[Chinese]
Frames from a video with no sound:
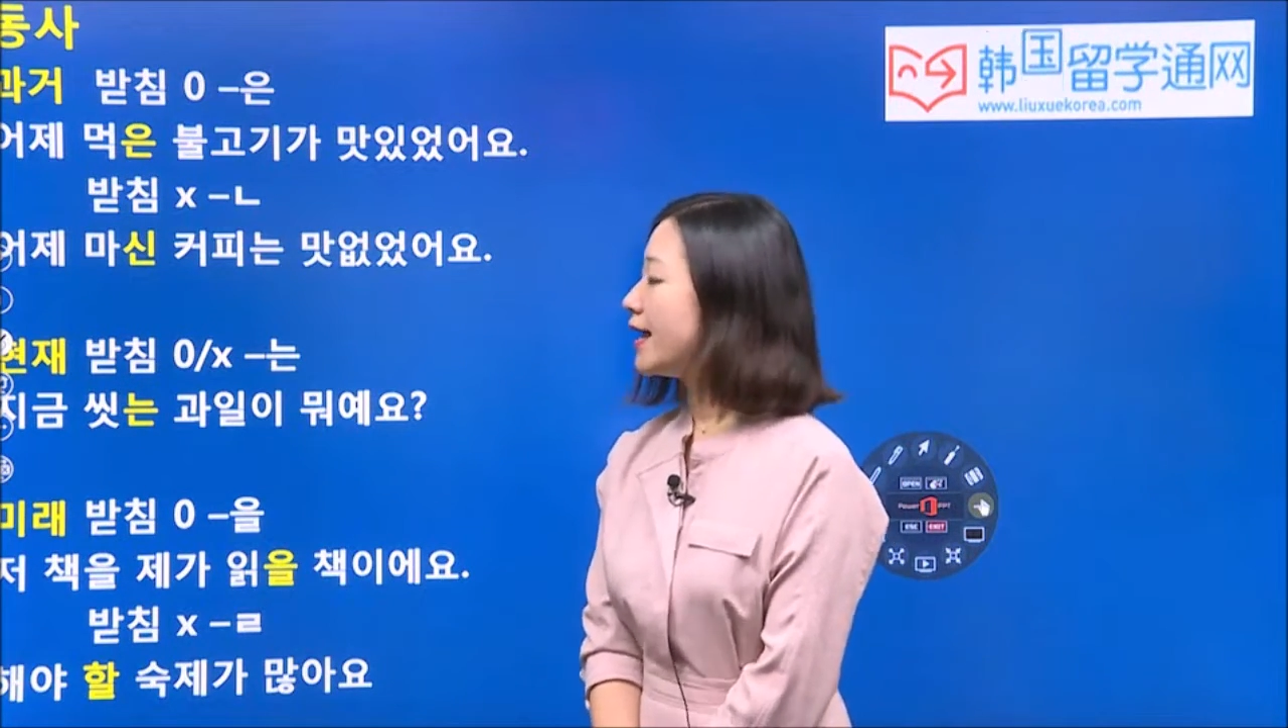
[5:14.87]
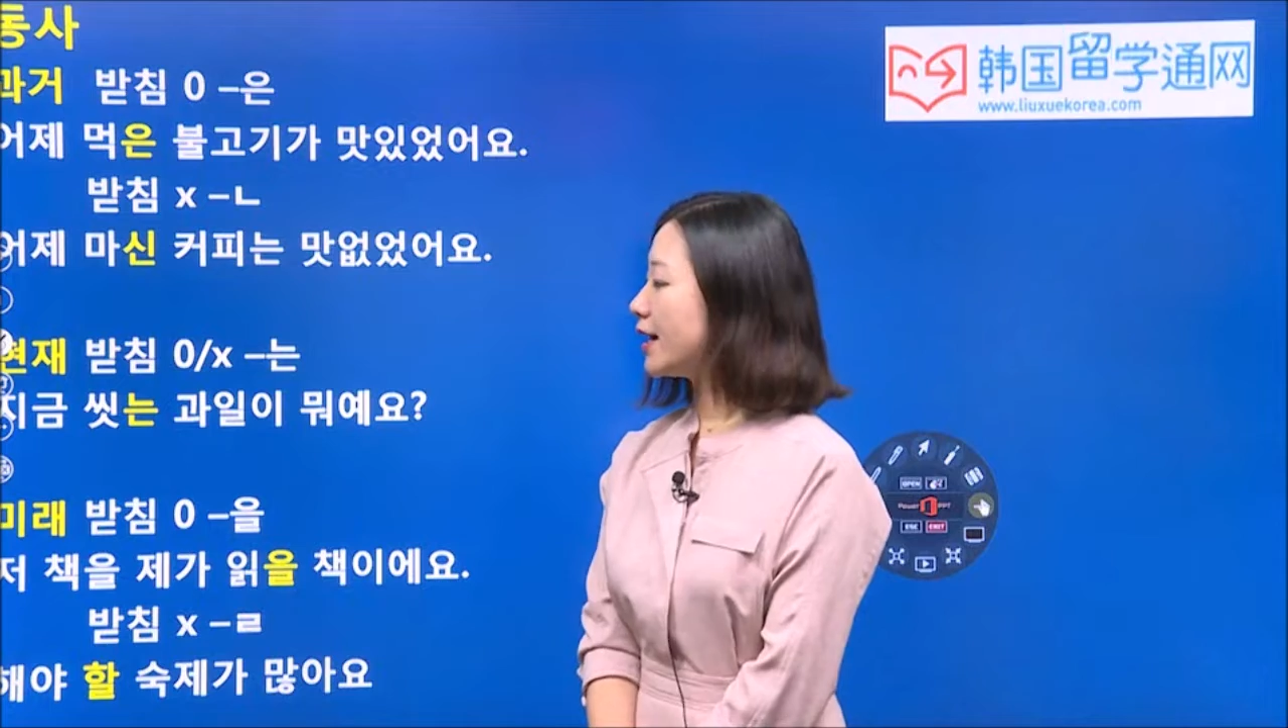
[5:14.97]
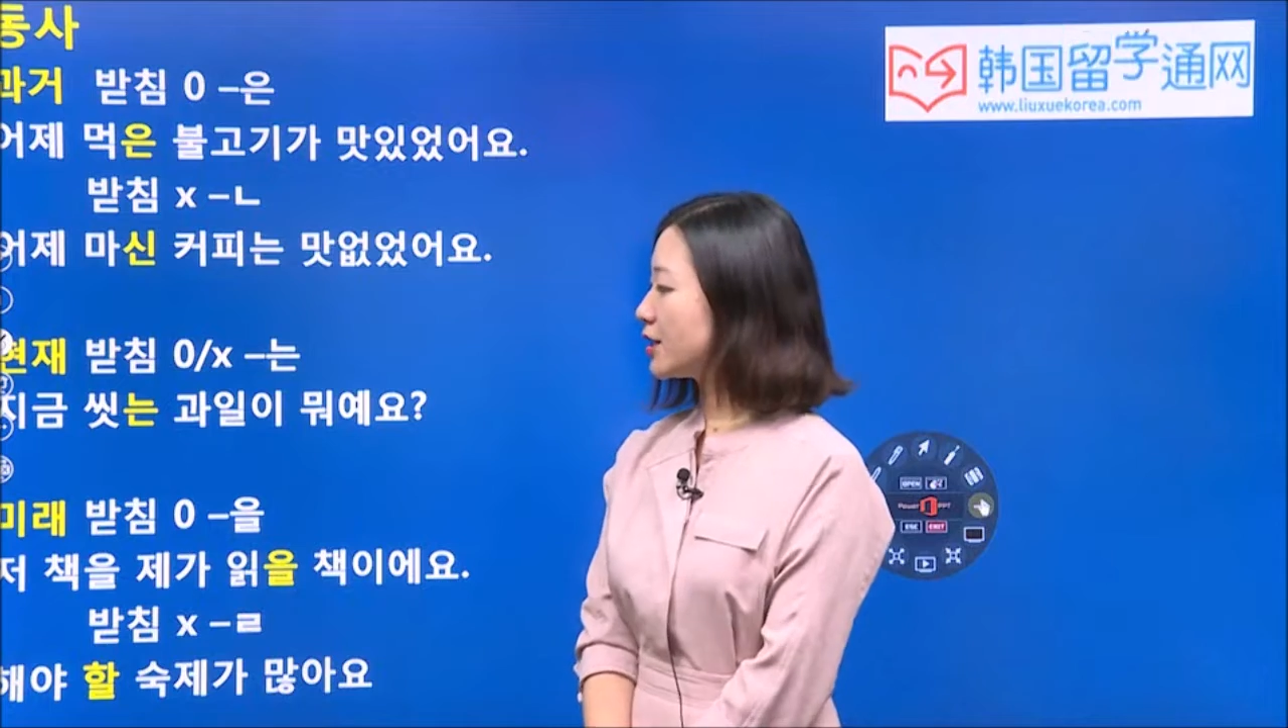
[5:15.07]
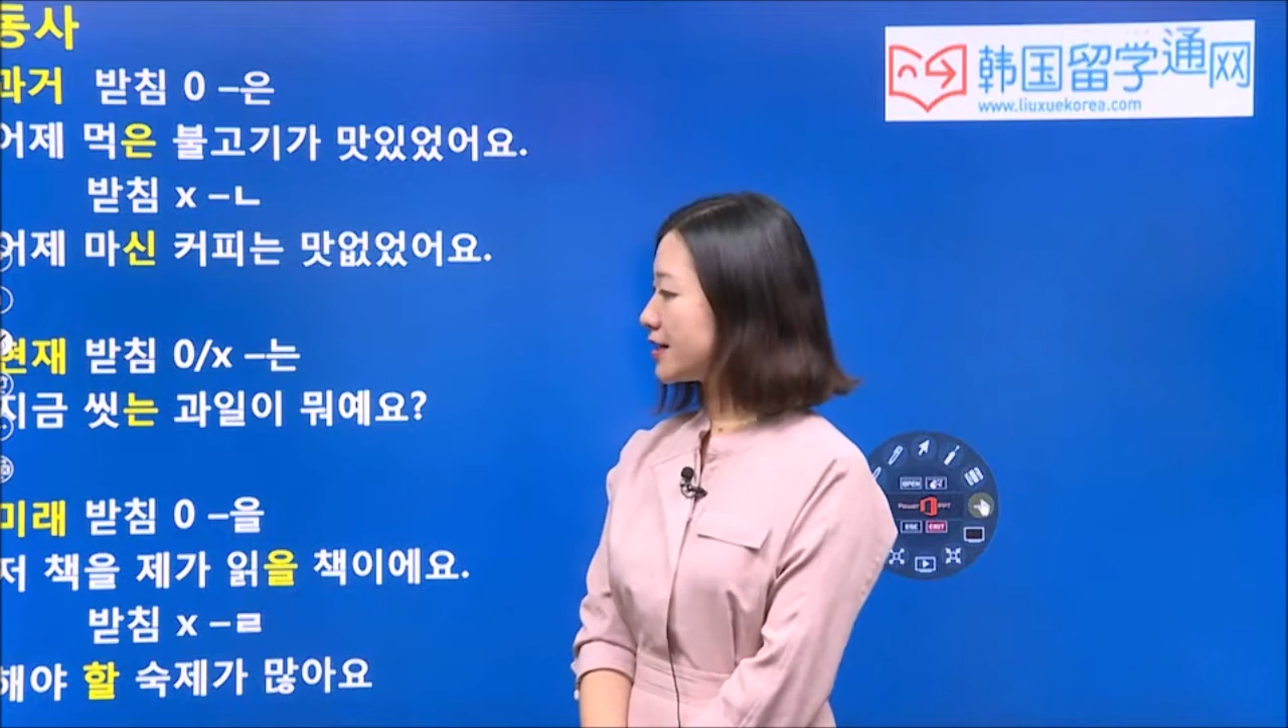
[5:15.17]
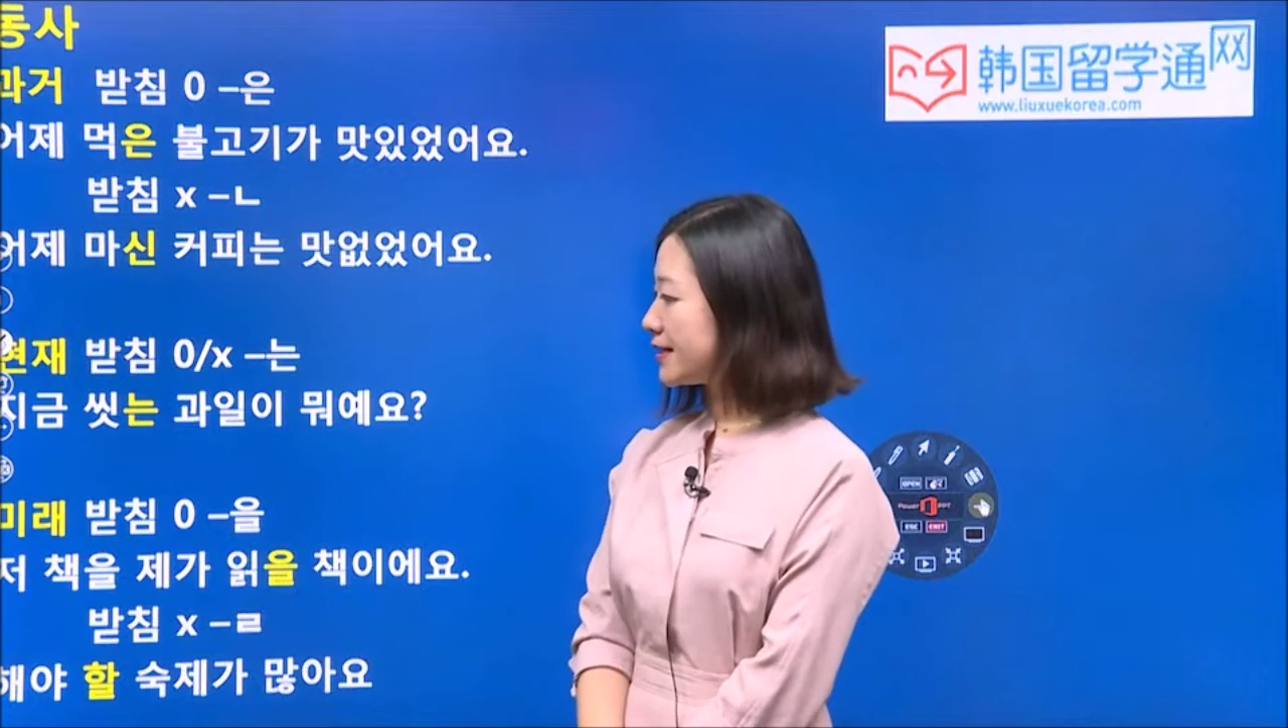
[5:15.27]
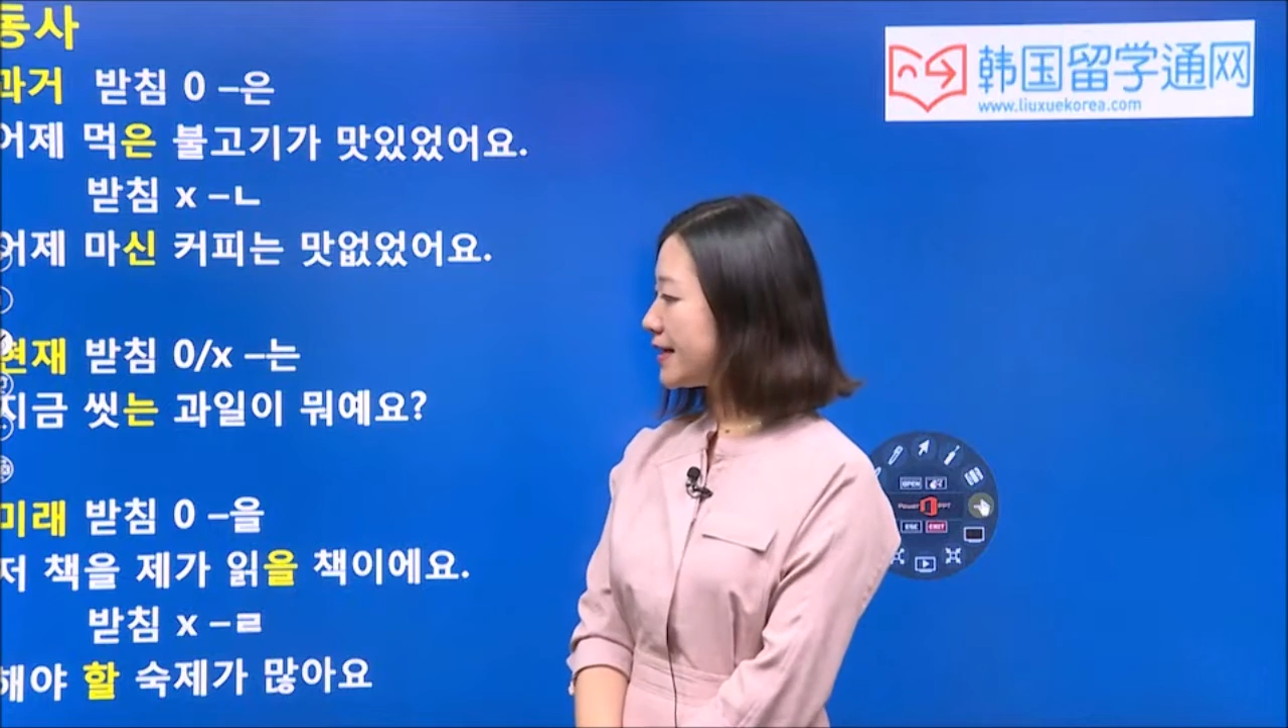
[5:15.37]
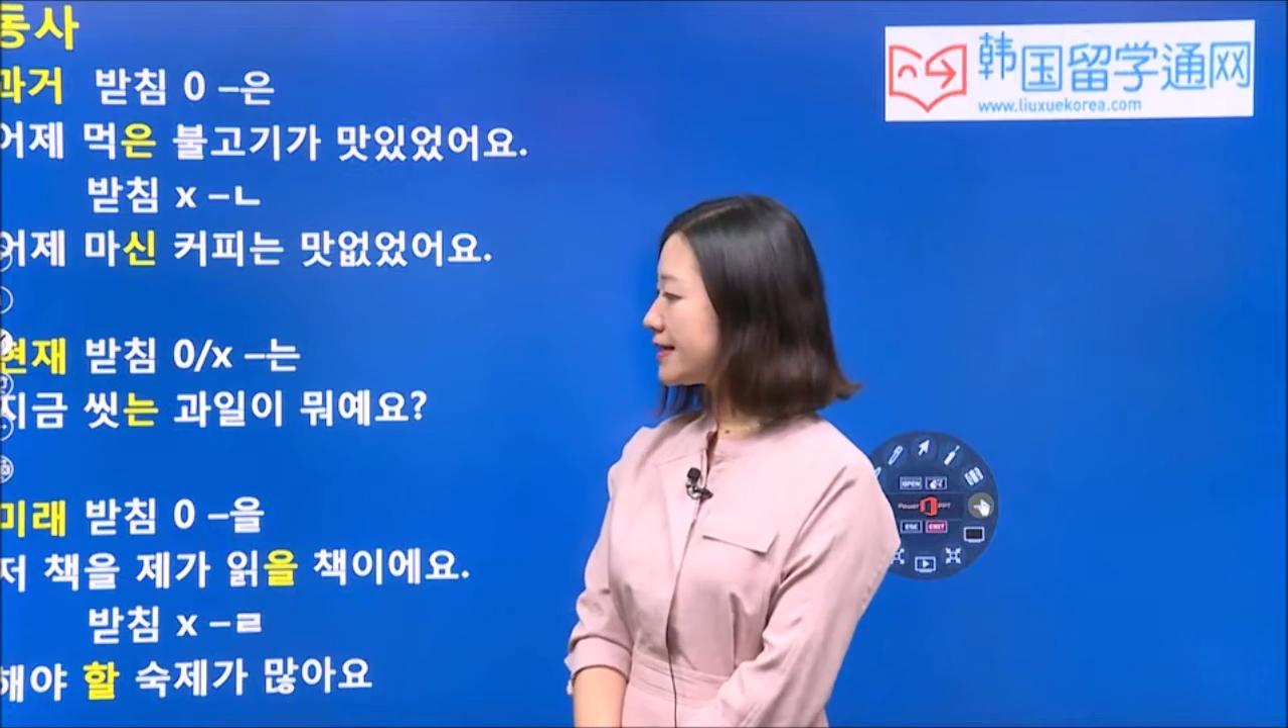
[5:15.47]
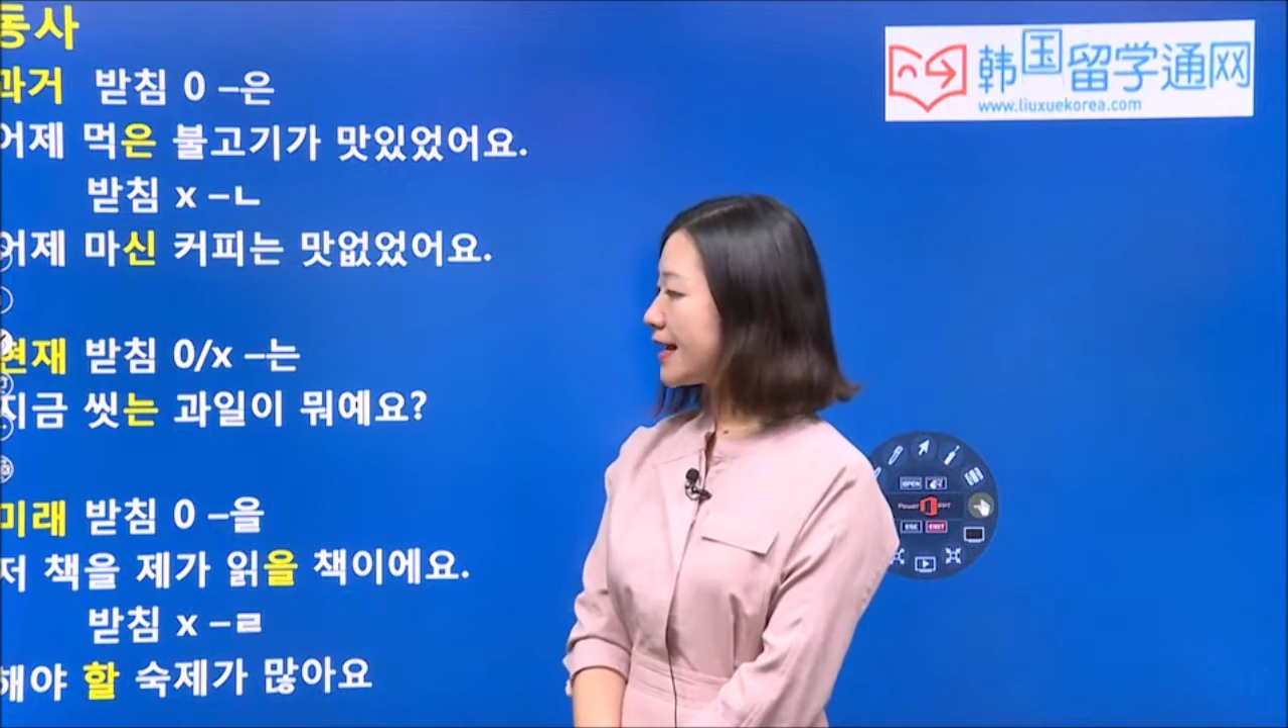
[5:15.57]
一个是现